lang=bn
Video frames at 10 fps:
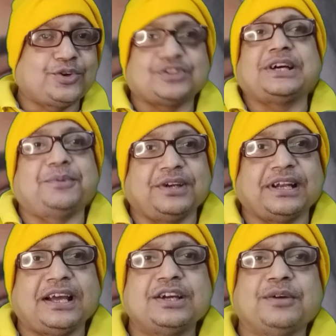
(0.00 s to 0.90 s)
কথা বলে
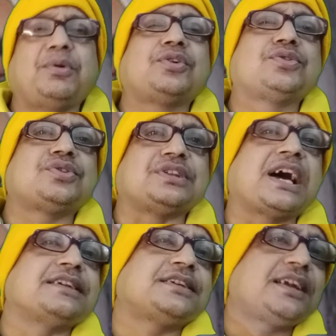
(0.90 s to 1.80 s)
না বড় জোর
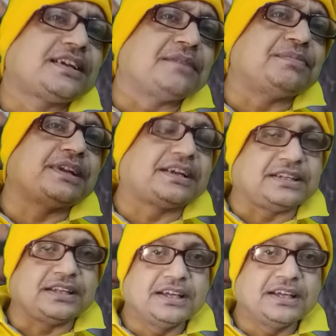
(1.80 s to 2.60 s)
দায়সারা টাইপের একটি